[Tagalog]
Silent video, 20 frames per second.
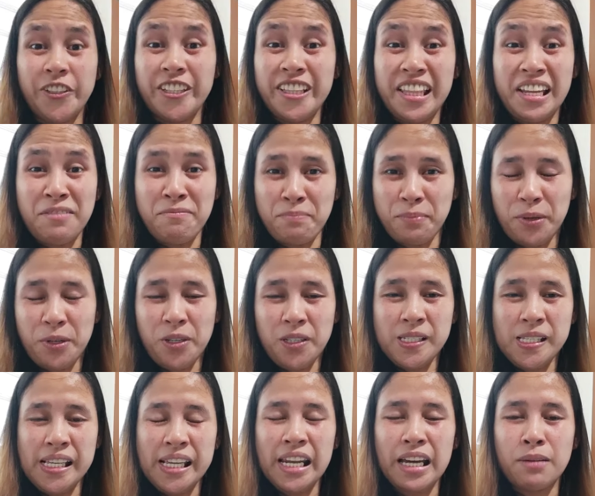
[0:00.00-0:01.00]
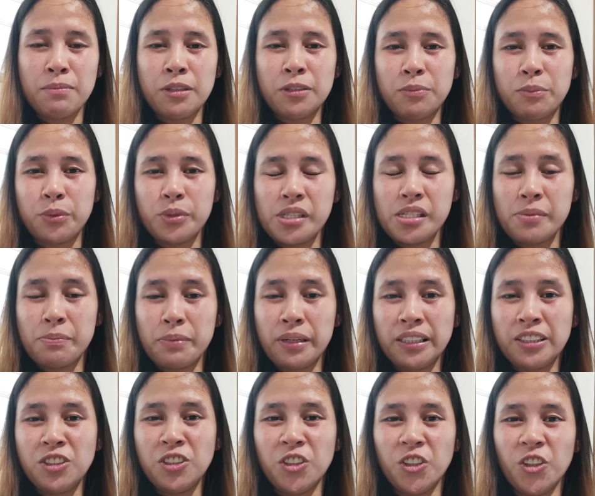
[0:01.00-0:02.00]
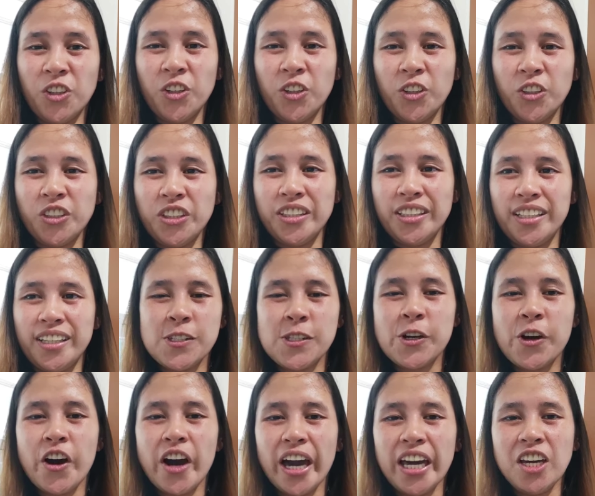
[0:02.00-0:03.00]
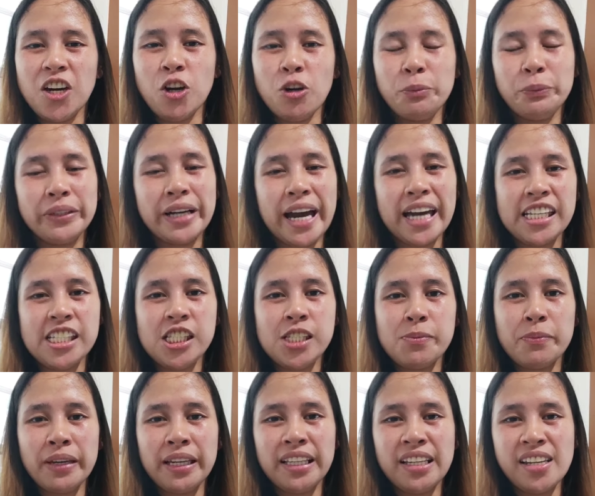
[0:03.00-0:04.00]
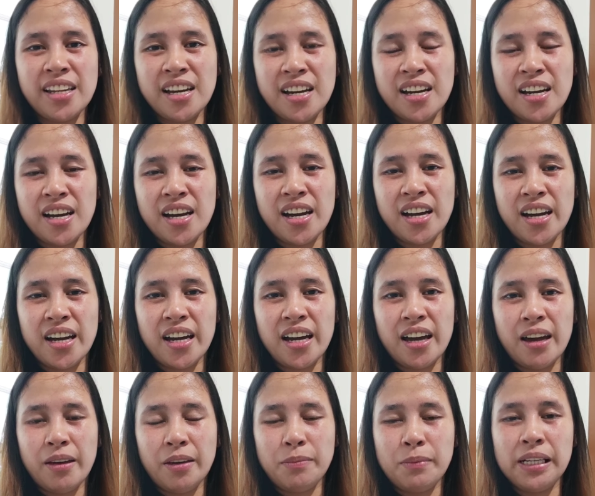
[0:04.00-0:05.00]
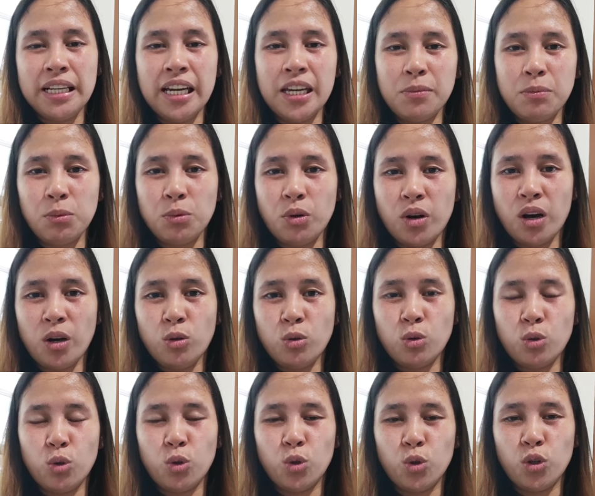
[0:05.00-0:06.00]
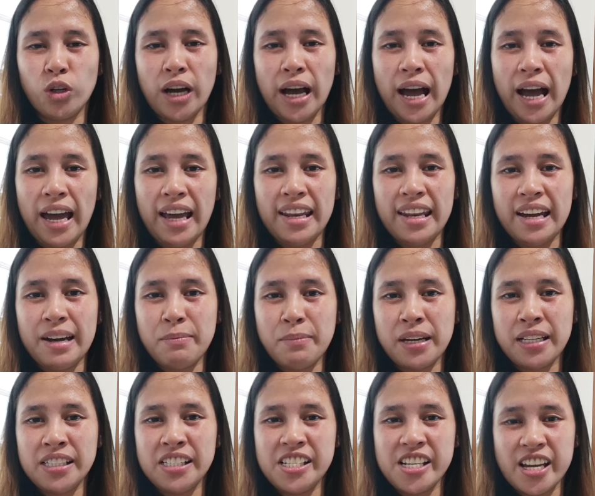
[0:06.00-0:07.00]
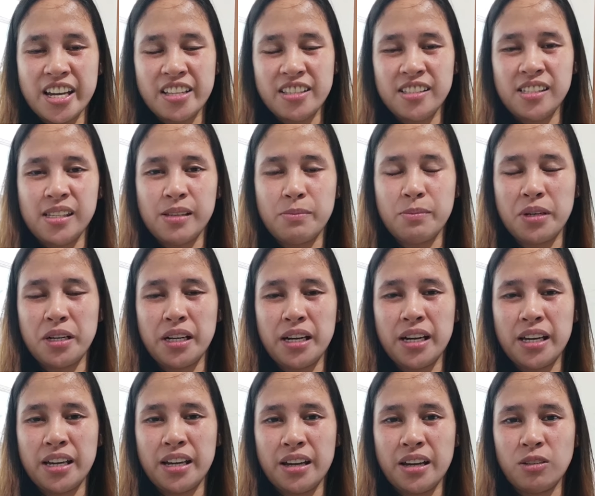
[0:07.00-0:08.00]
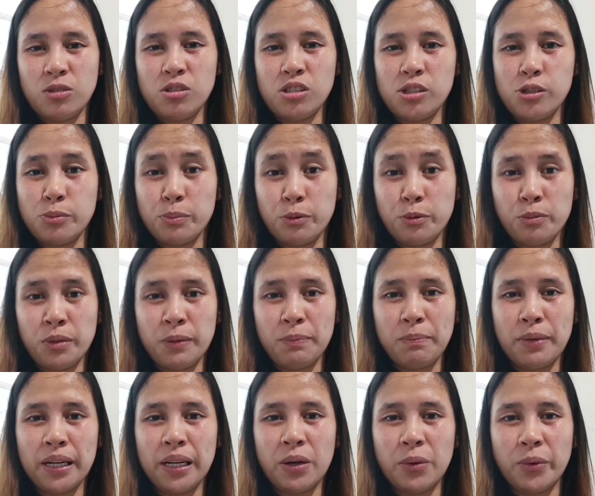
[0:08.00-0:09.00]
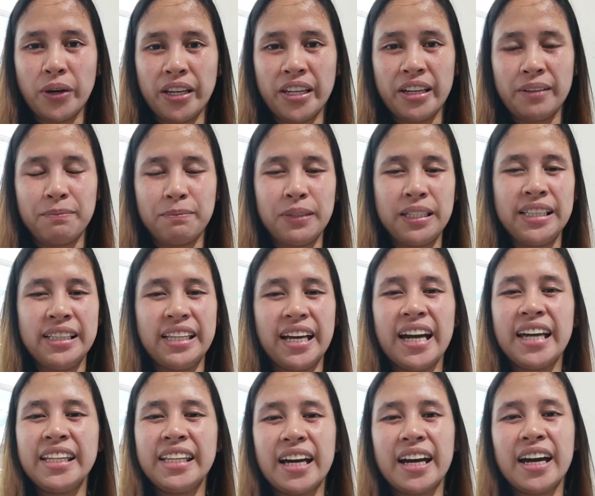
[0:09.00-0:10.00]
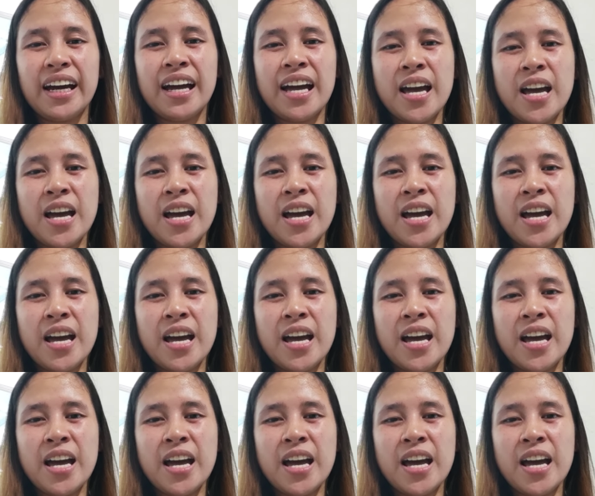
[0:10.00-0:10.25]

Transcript: Yun lang po. Salamat po sa pagnood. So, I hope guys may na ibigay po akong kaalaman dyan sa mga gusto pong magpagawa ng bintana.